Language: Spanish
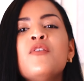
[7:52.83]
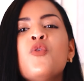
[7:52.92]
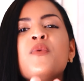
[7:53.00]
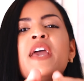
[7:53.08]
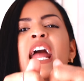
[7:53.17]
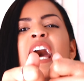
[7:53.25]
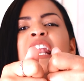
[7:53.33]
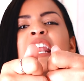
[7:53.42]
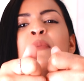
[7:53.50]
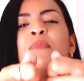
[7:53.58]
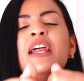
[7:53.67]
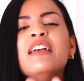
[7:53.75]
hubiera
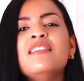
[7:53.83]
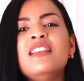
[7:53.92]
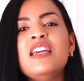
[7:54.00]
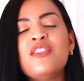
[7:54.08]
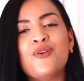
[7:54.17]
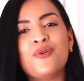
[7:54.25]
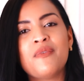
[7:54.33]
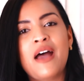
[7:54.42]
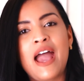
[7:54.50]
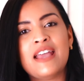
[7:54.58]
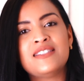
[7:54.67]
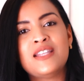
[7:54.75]
reprendido
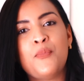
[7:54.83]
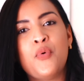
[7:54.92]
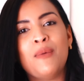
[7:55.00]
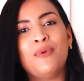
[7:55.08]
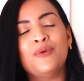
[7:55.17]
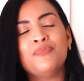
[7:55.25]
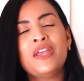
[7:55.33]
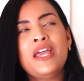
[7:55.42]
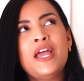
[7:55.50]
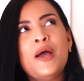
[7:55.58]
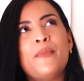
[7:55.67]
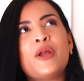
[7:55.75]
a este pueblo.
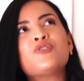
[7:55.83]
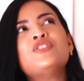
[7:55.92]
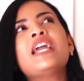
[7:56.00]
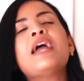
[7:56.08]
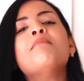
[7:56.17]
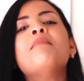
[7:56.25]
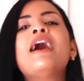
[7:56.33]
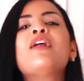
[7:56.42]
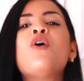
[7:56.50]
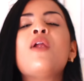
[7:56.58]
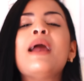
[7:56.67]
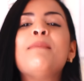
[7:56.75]
Pero sin
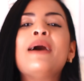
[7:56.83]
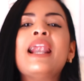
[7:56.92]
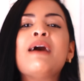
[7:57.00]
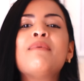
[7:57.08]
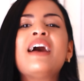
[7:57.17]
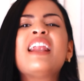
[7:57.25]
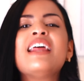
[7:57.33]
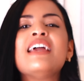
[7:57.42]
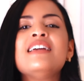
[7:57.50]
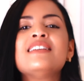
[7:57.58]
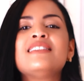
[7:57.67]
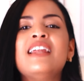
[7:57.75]
embargo, la palabra
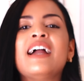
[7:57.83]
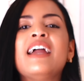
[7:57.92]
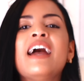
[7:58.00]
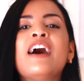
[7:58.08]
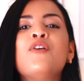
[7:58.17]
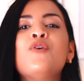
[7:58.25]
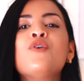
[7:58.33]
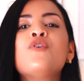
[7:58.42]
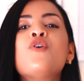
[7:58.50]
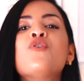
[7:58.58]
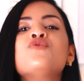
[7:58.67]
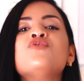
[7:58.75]
registra que Aarón
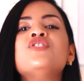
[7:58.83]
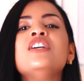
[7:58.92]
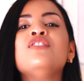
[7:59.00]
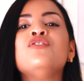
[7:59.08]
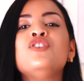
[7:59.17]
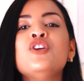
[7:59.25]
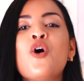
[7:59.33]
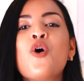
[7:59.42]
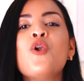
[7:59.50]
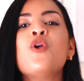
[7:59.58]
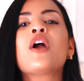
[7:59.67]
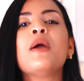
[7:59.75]
consintió
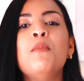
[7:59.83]
con lo que el